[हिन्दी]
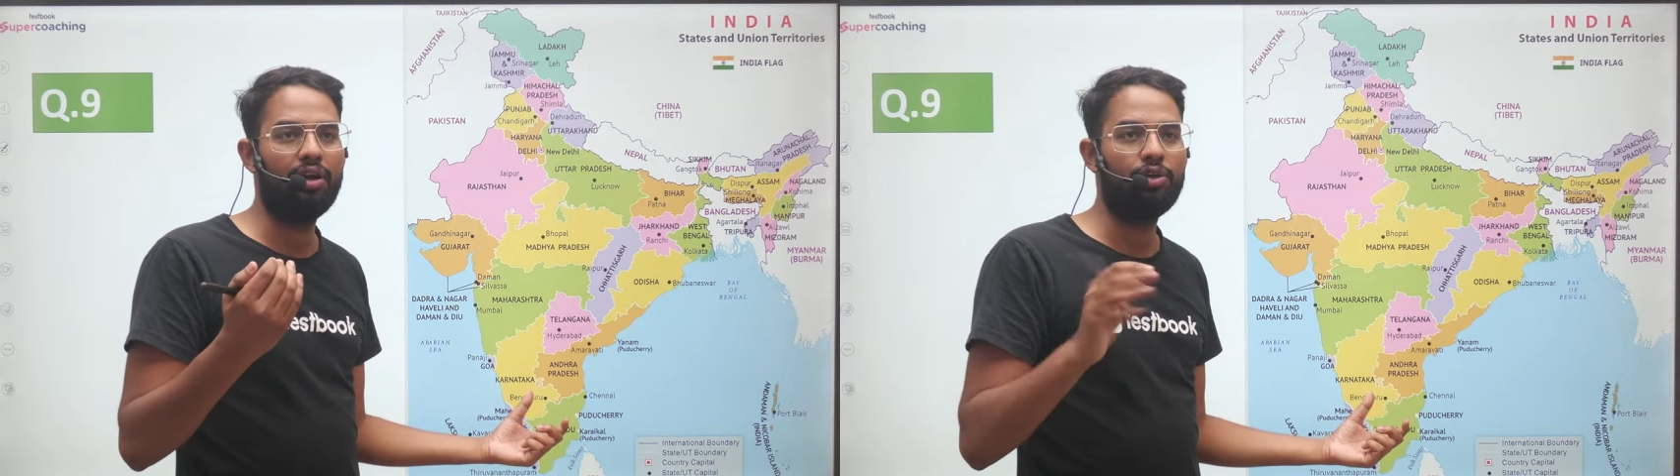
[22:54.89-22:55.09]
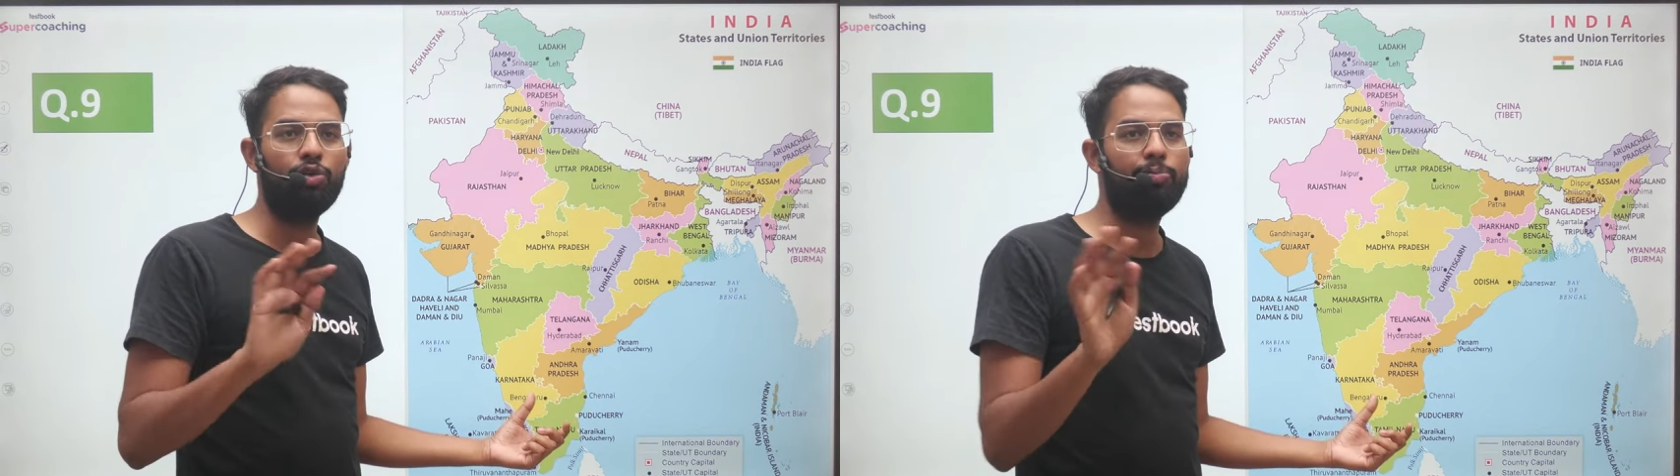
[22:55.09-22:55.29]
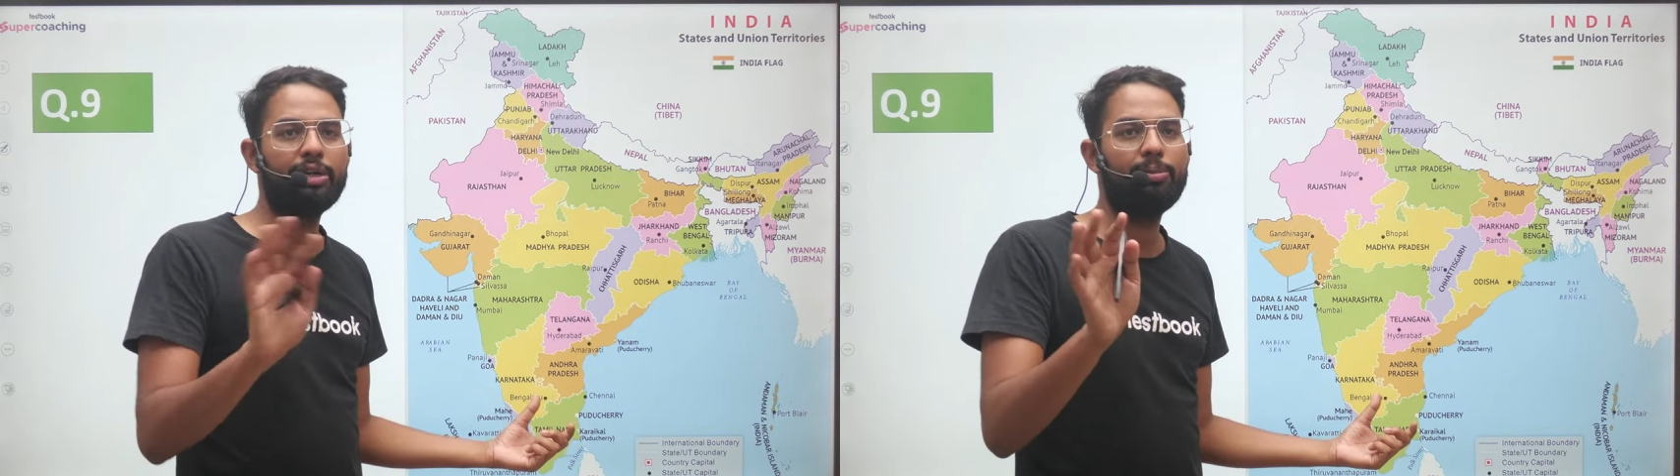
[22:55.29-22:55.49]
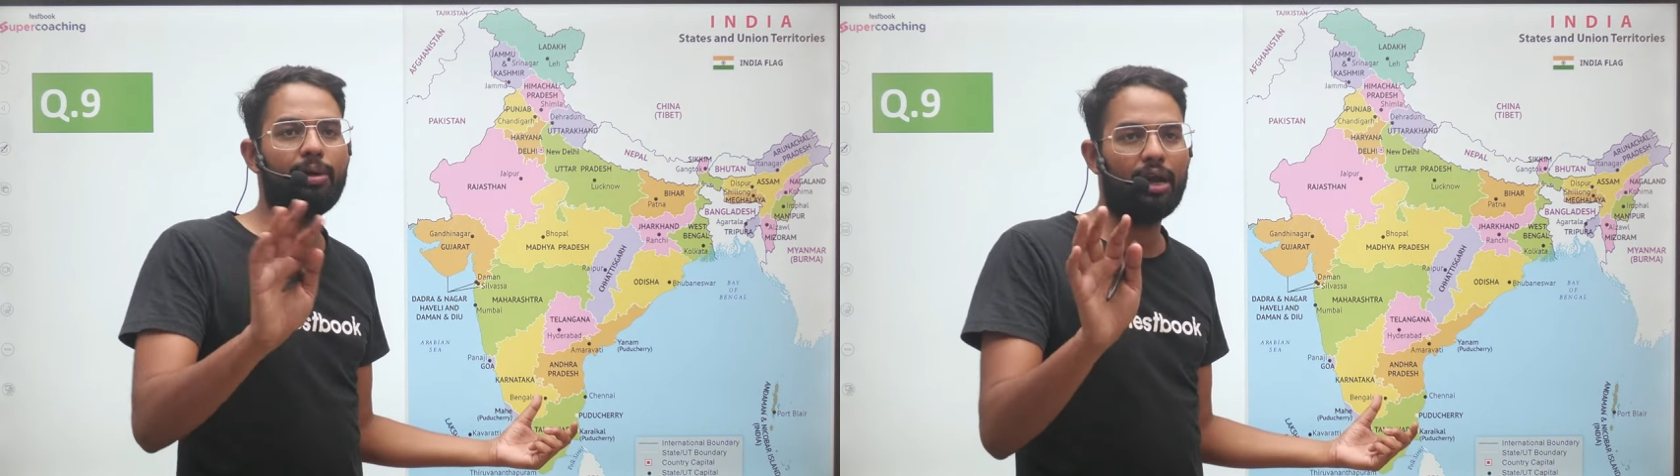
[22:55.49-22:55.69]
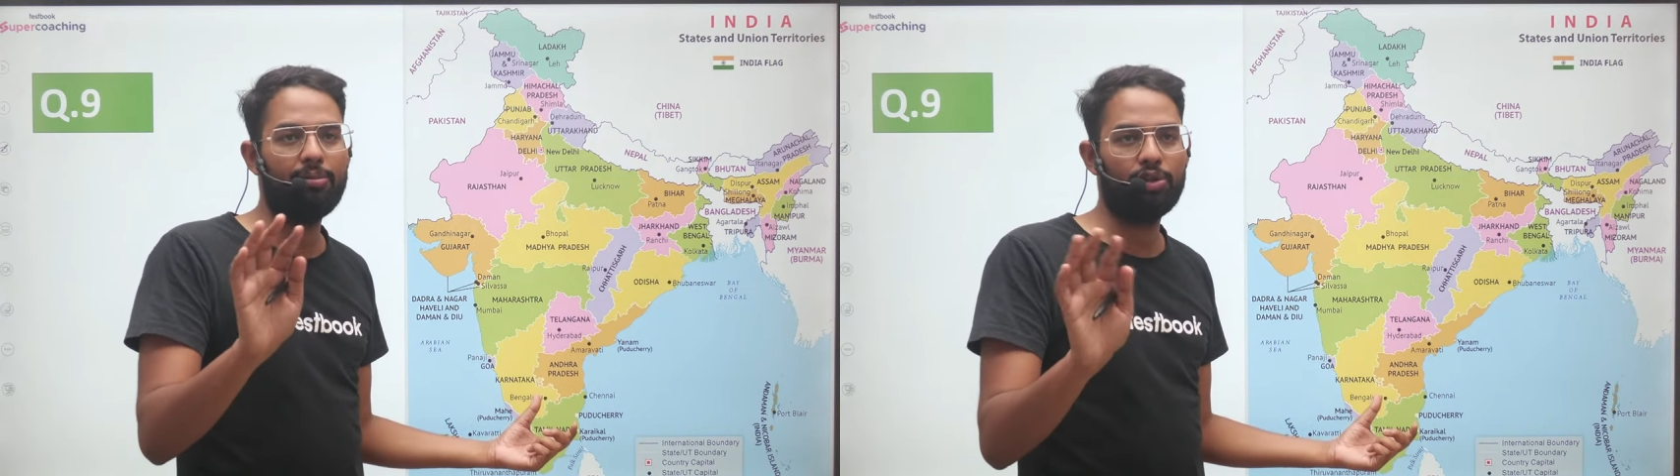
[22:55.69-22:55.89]
यूपी के
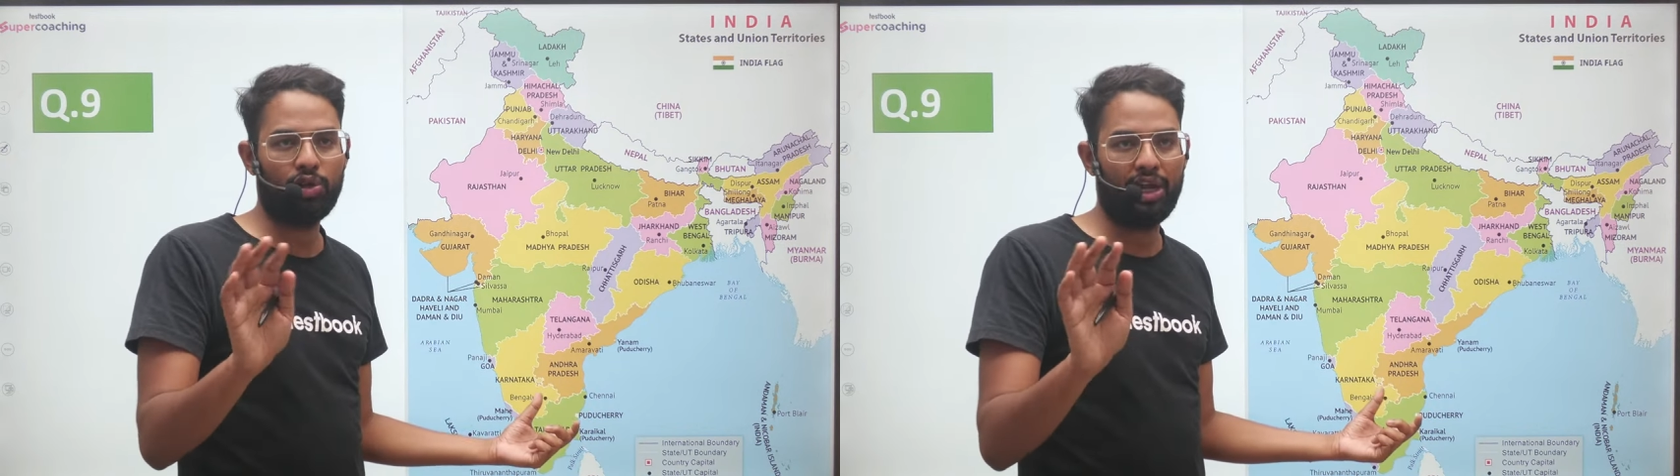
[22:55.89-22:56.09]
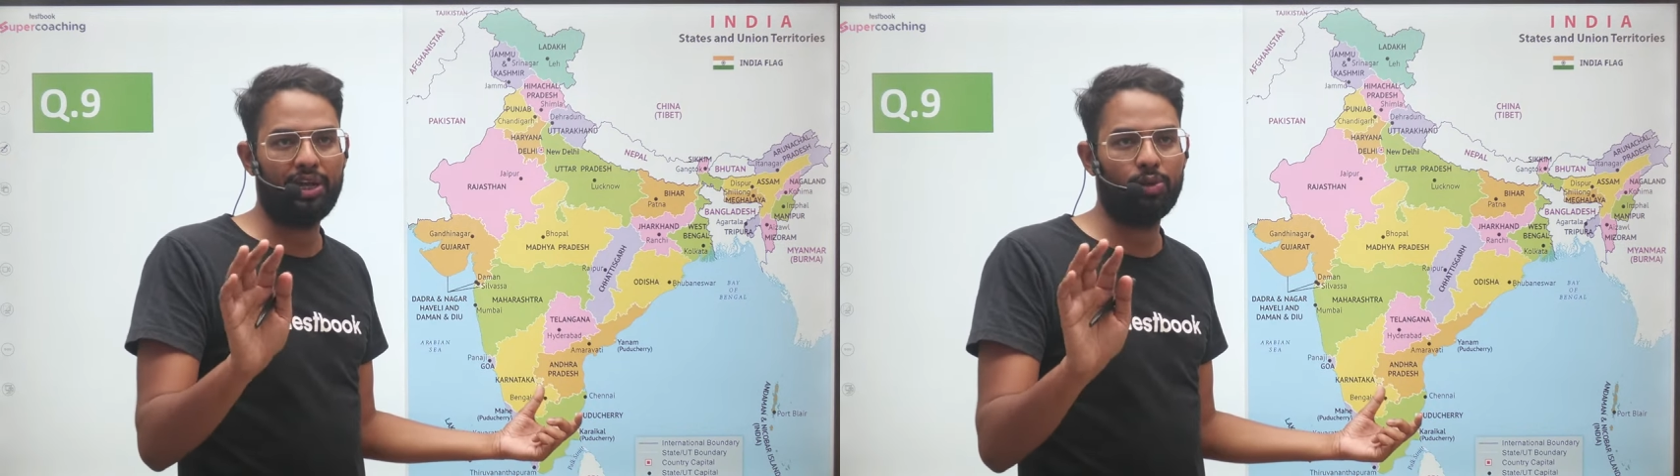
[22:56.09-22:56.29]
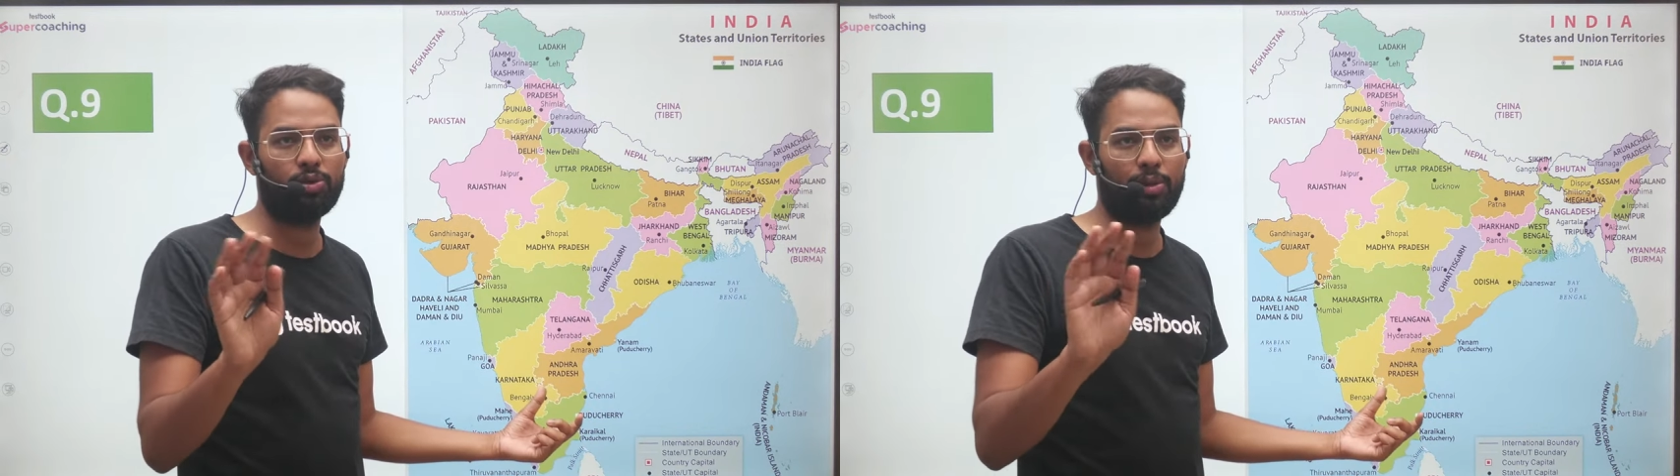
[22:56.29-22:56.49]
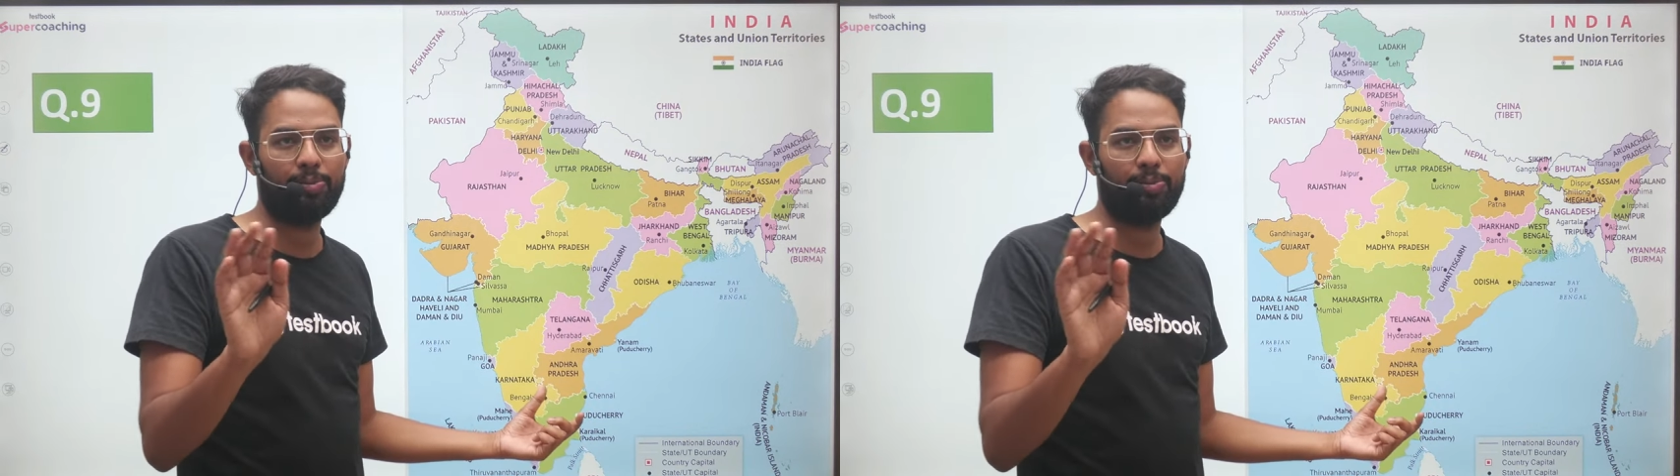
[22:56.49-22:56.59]
बगल में तो है नहीं उत्तर